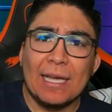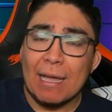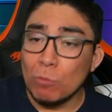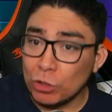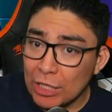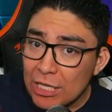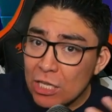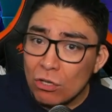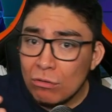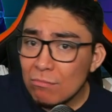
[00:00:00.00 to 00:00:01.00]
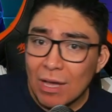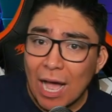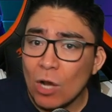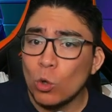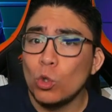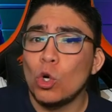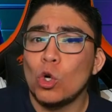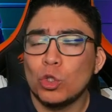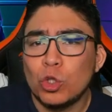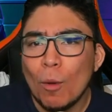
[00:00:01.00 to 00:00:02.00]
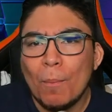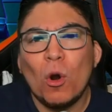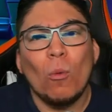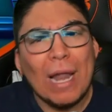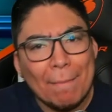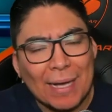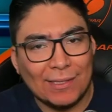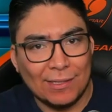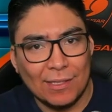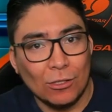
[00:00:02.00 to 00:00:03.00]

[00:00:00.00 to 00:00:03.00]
Hemos tenido algunos problemas,